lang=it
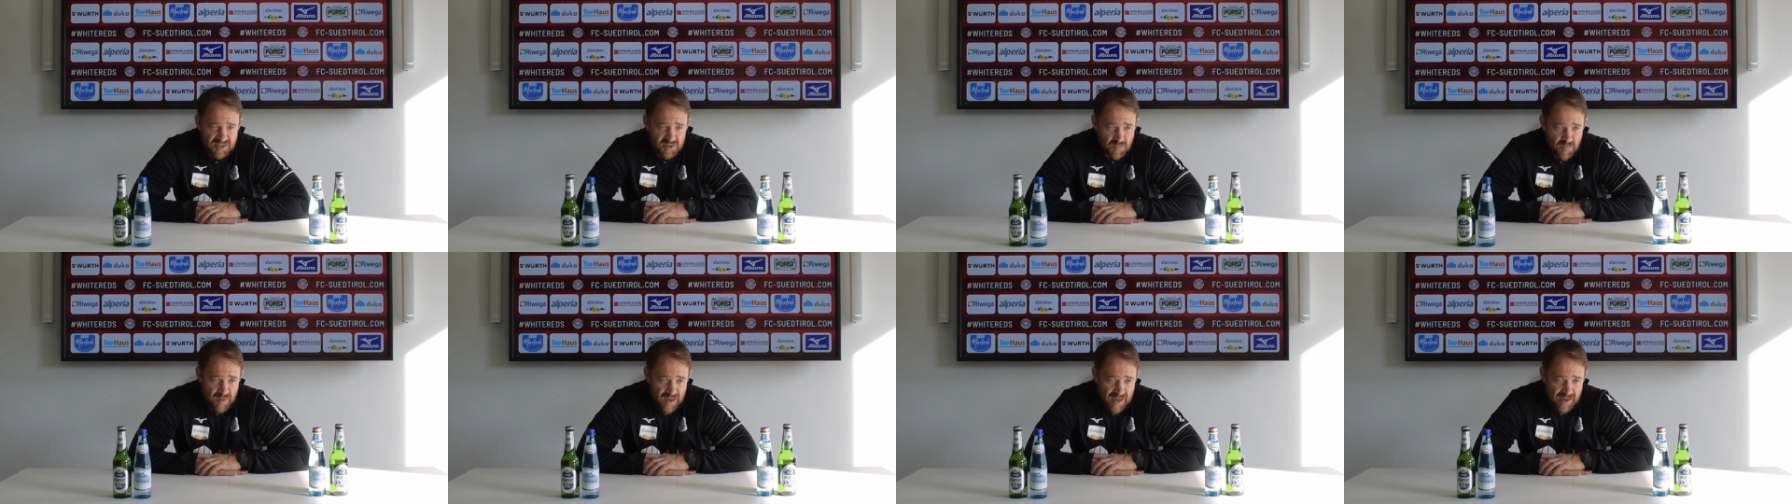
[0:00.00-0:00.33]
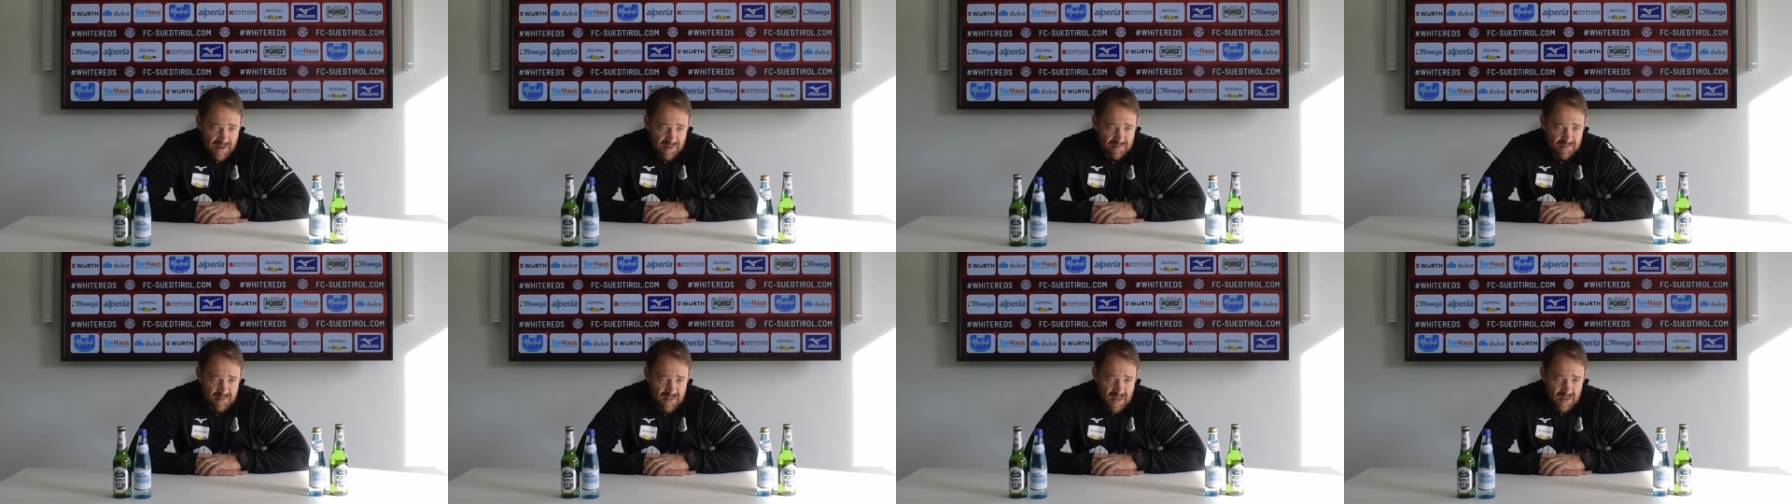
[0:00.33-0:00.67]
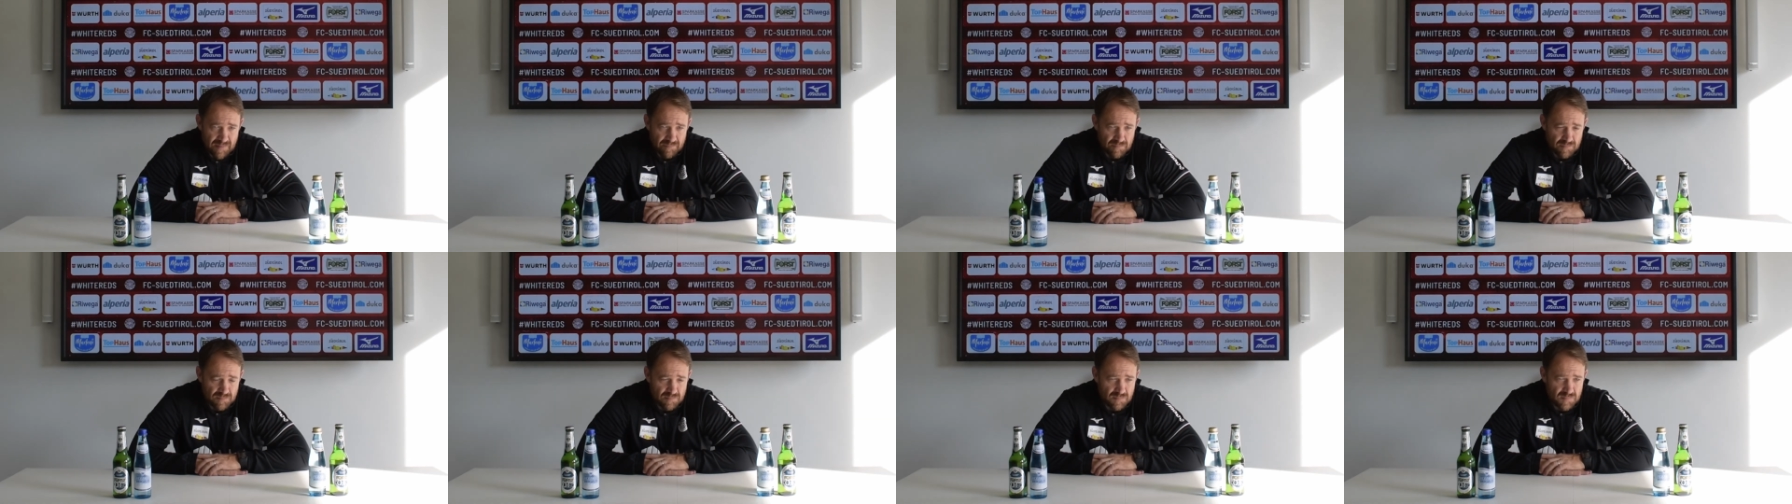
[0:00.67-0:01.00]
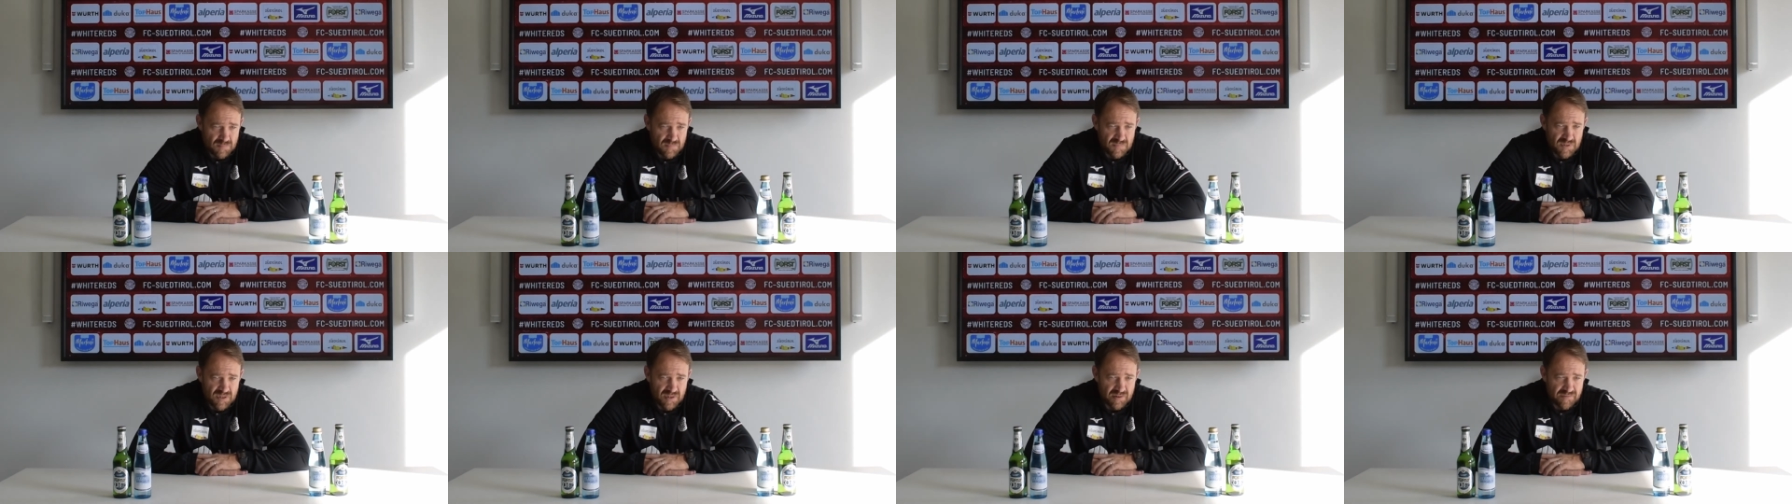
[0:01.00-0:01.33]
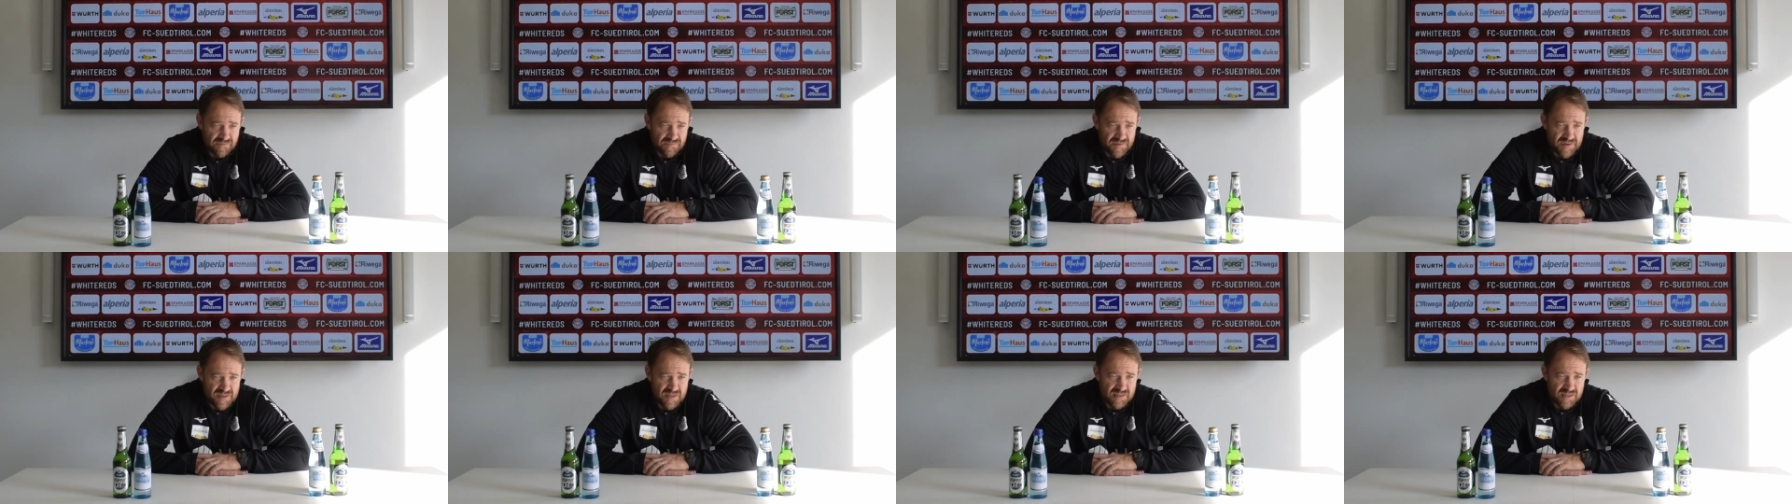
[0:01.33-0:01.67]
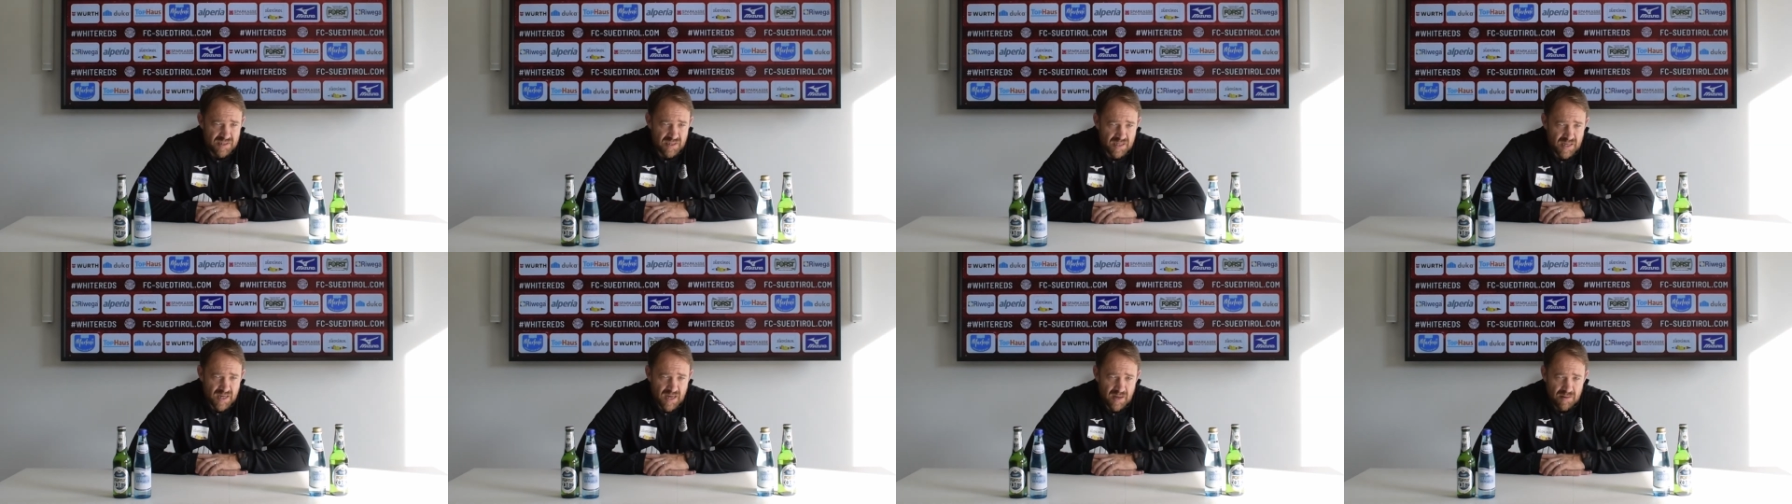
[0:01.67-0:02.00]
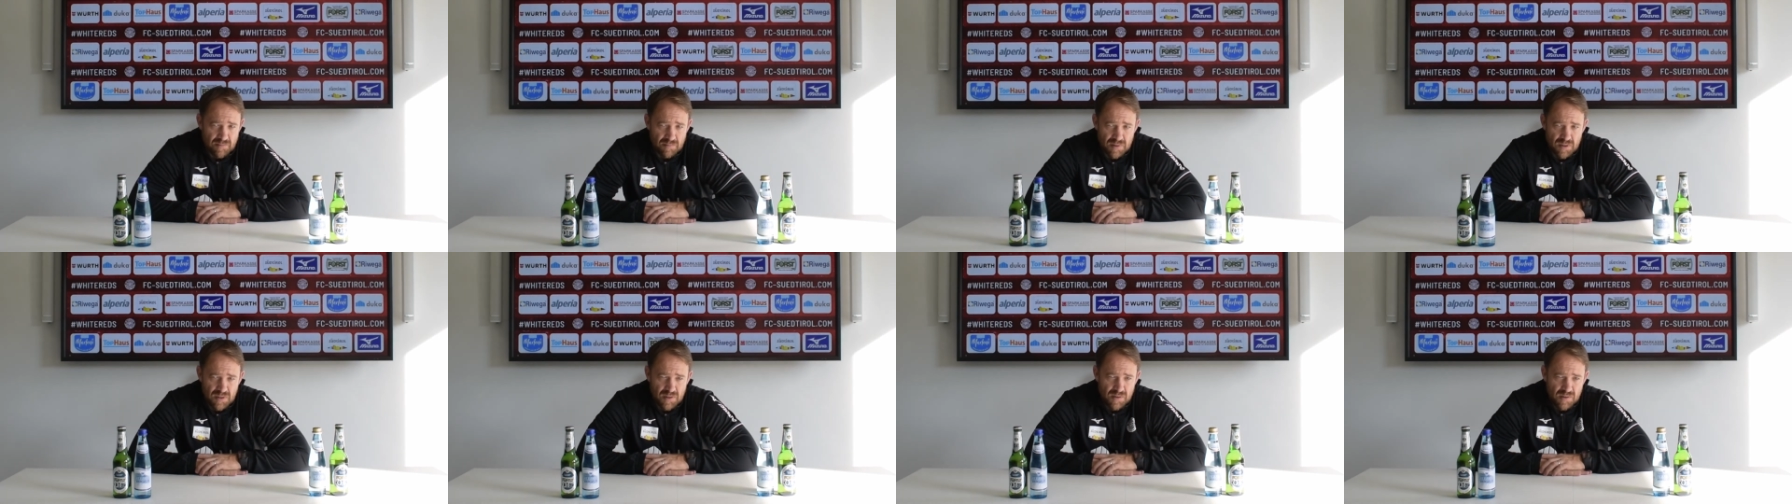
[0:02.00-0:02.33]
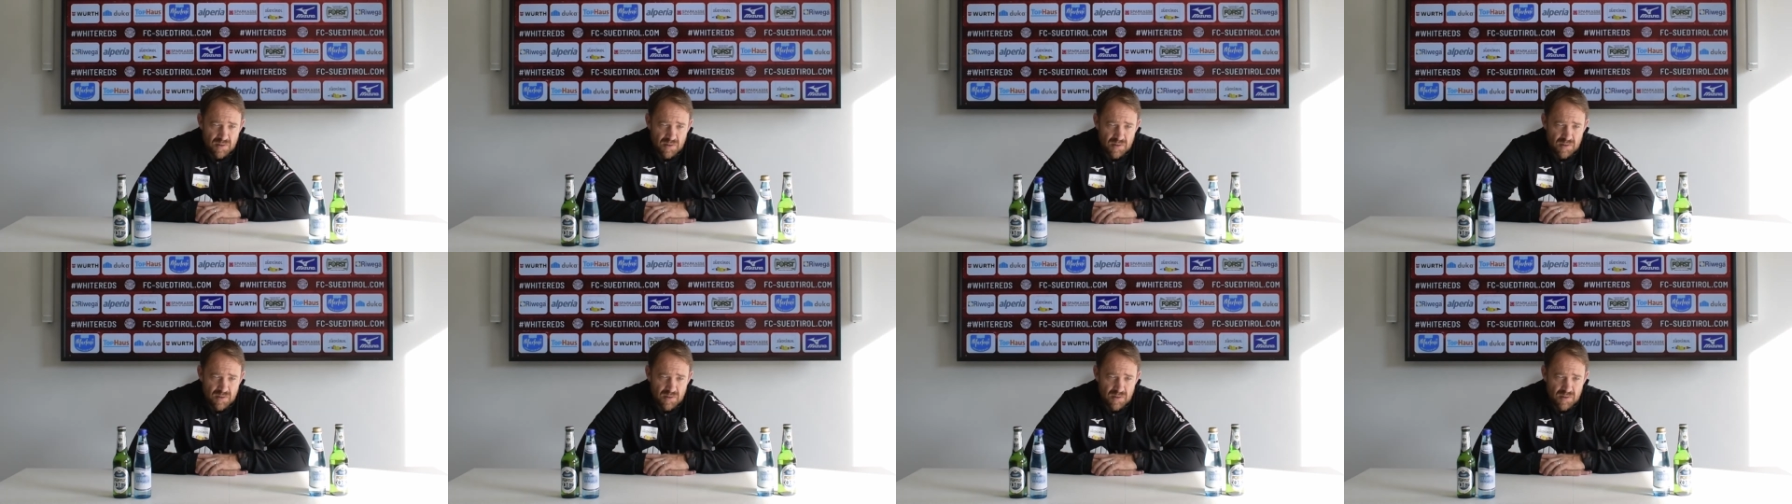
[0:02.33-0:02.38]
esperta, eh, fisica,